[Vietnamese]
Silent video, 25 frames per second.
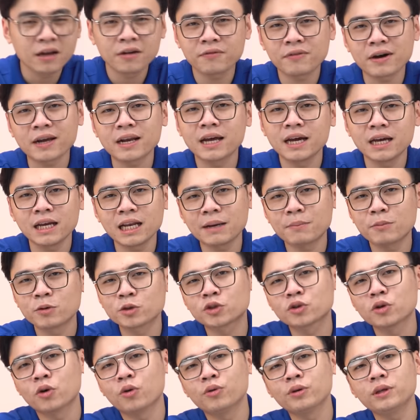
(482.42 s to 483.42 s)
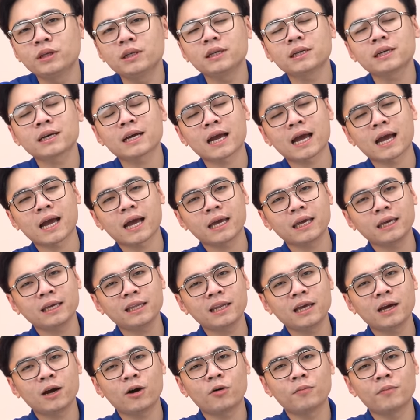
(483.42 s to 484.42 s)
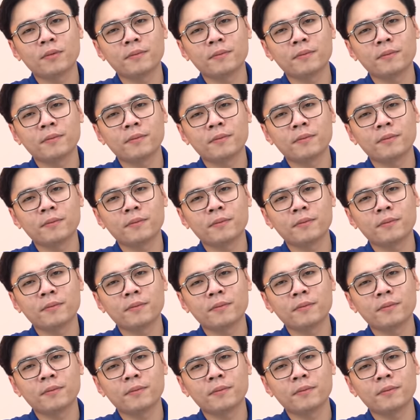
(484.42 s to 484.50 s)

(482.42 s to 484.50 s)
Và đấy là một số những cái điều